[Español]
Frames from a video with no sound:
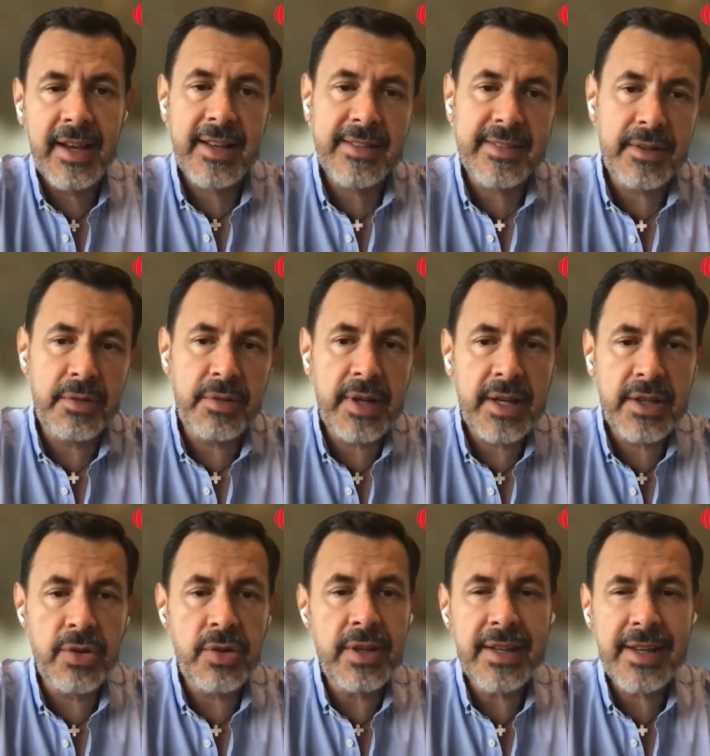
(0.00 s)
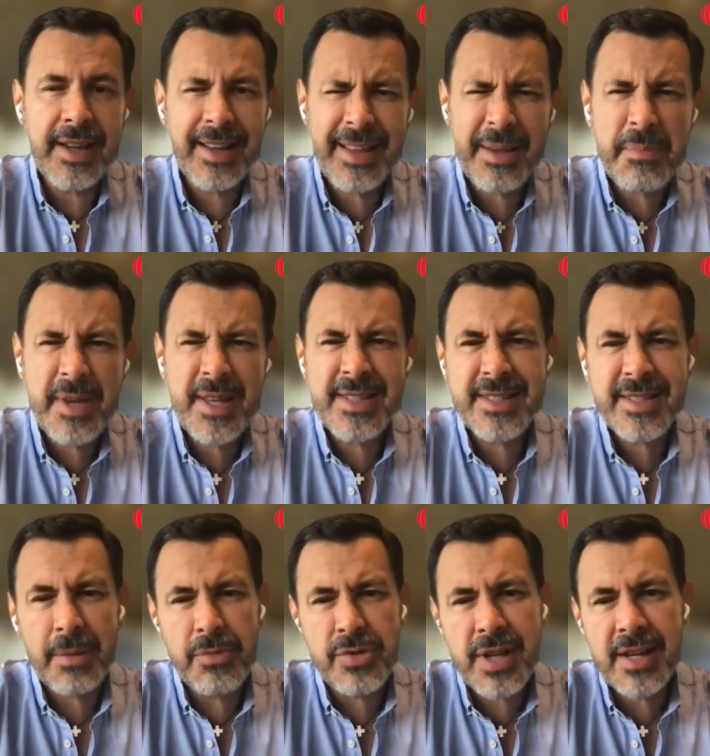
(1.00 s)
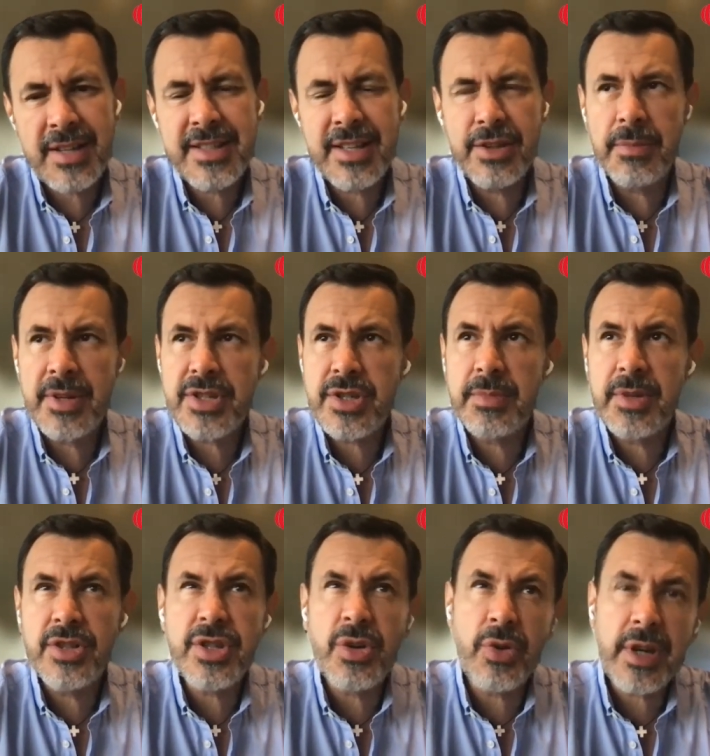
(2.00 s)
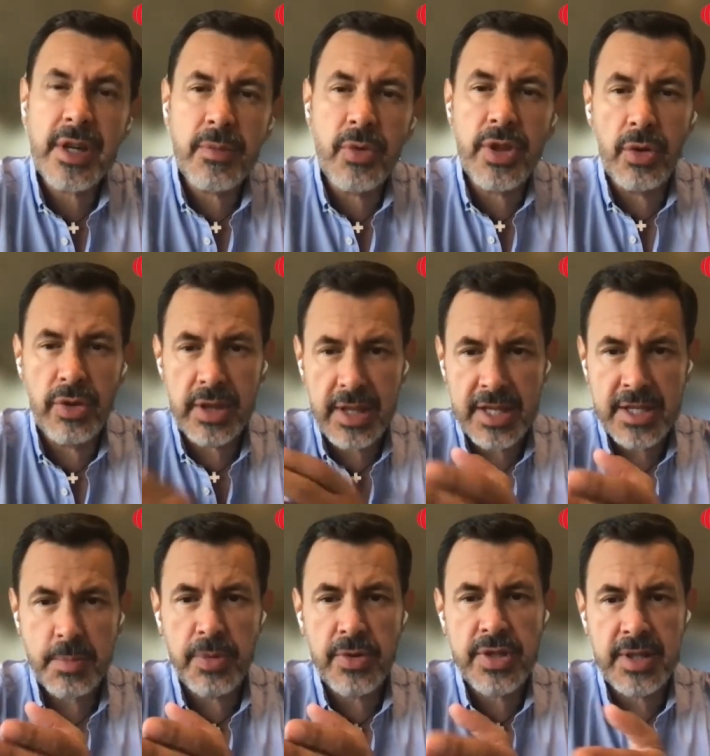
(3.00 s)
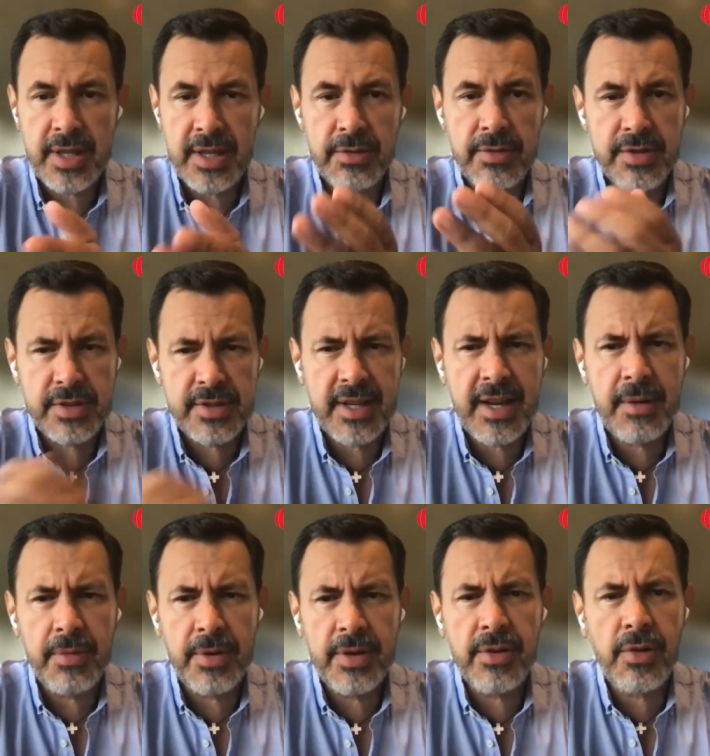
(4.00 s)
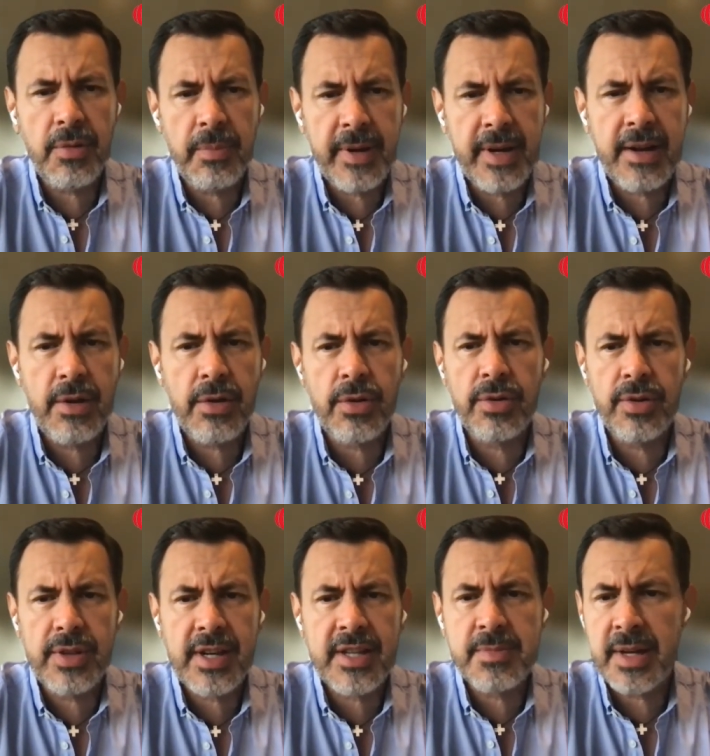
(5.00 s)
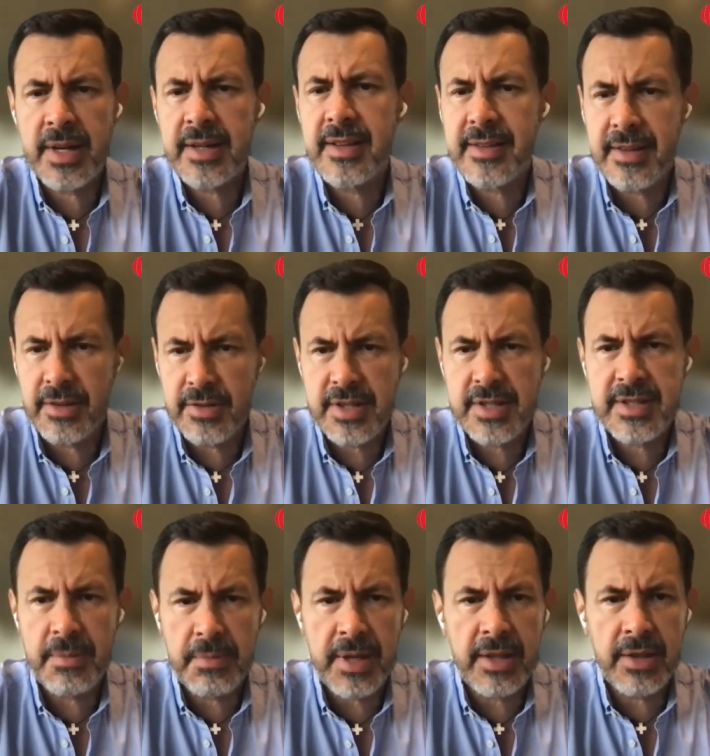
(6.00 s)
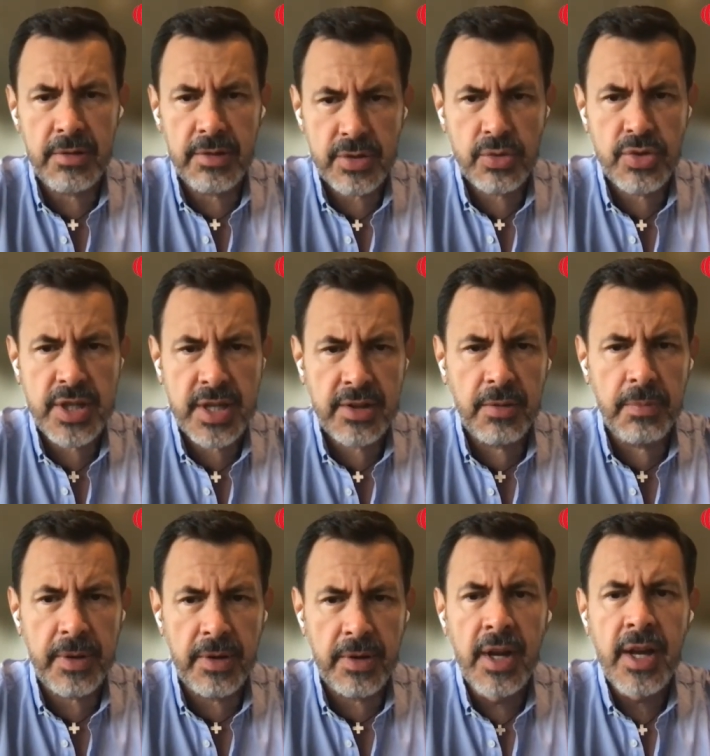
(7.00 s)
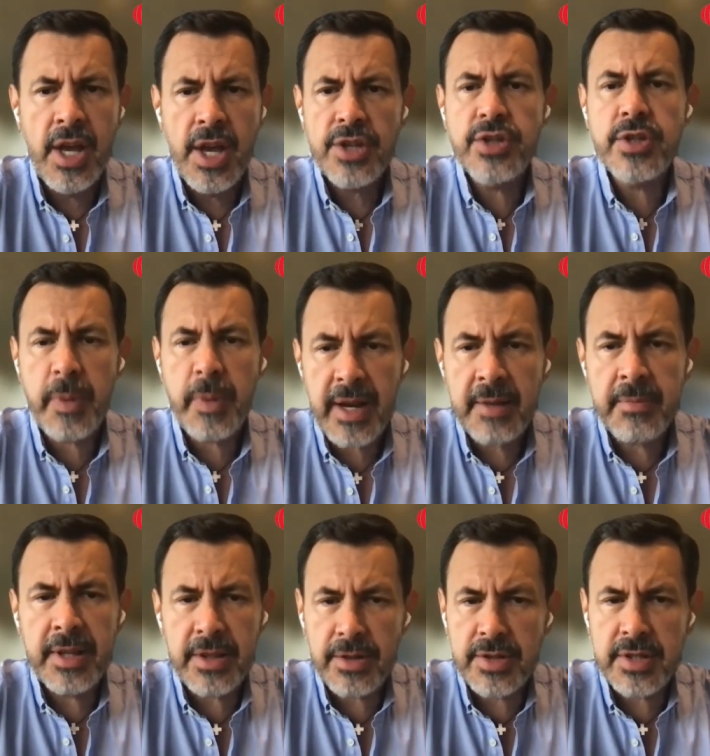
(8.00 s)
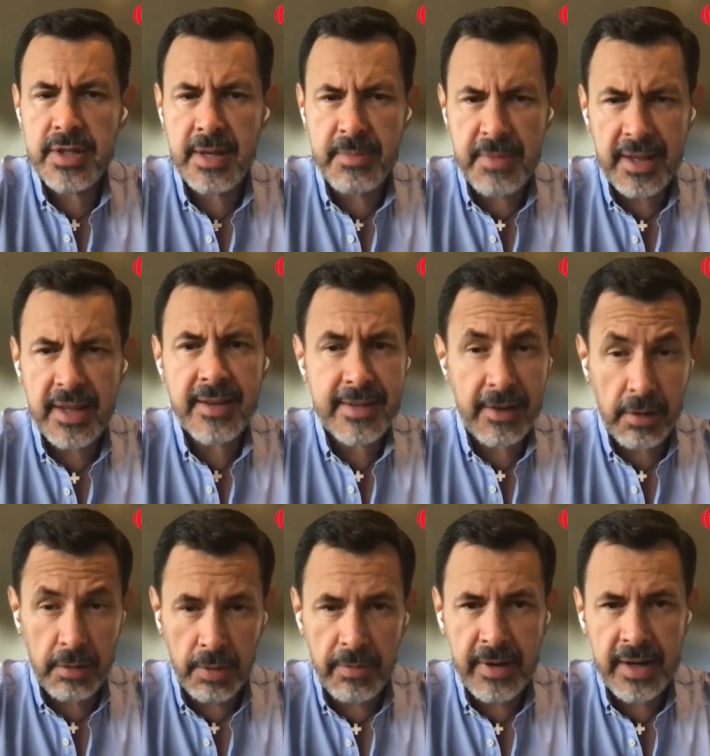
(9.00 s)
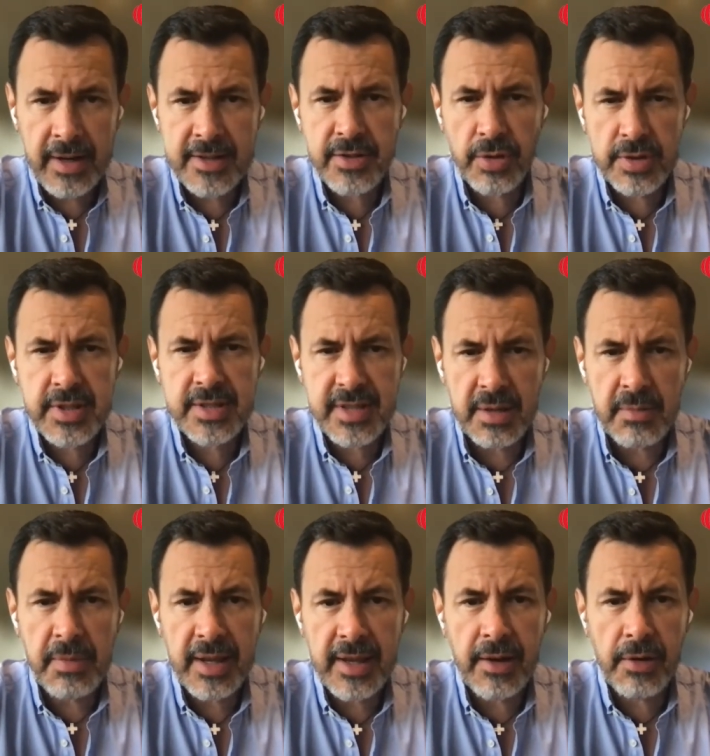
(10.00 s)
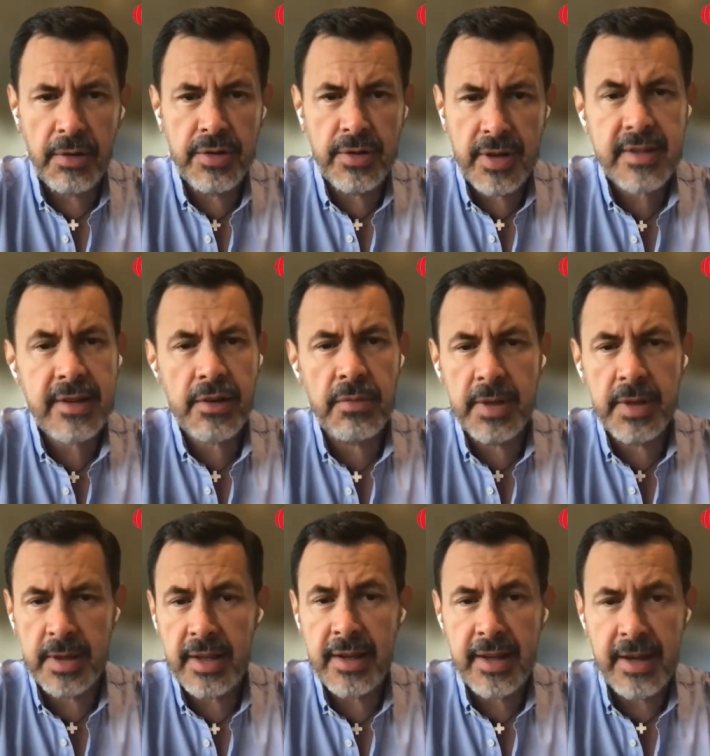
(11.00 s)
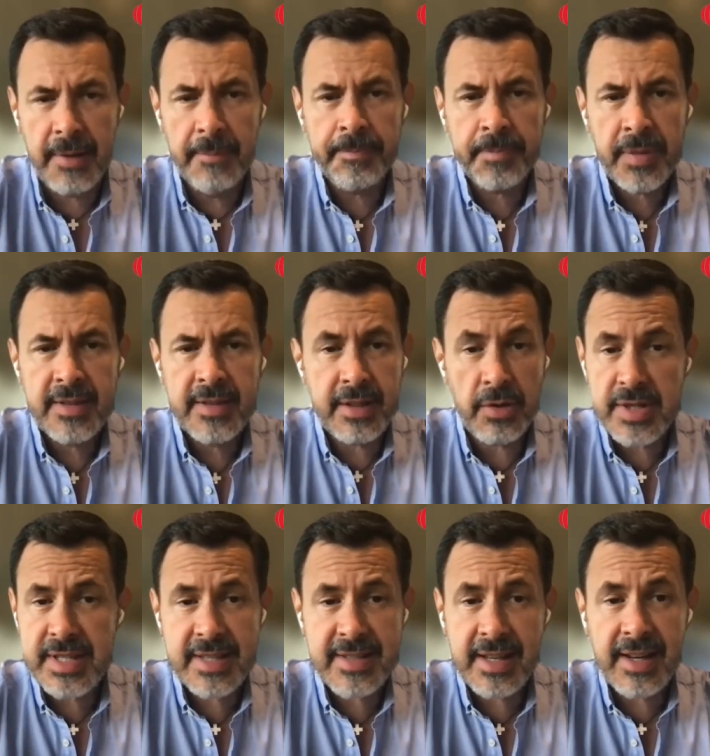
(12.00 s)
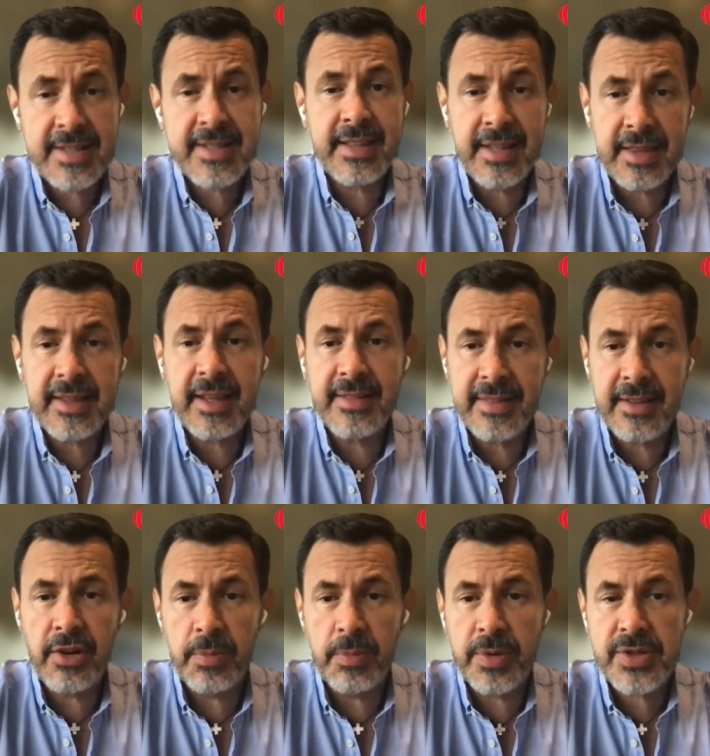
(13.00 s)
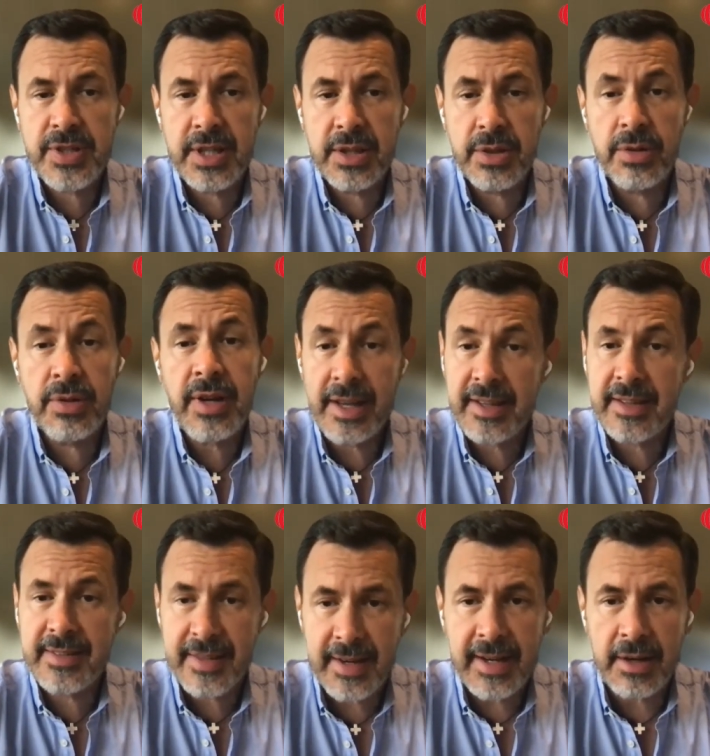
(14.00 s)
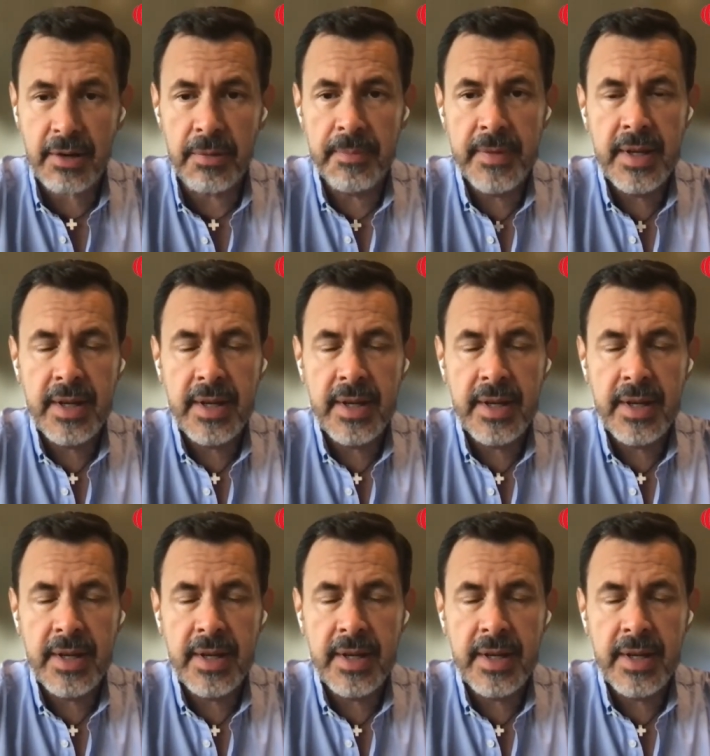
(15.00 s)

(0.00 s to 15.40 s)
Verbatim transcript: hace un año y cada mes estamos creciendo más o menos a un ritmo de un 10%. Eso sería bueno compararlo con otras marcas que nos estén viendo o escuchando, pero sus parámetros de medirse cómo van las cosas en México, yo les recomendaría, si no estás en el 75%, hay que hacer algo.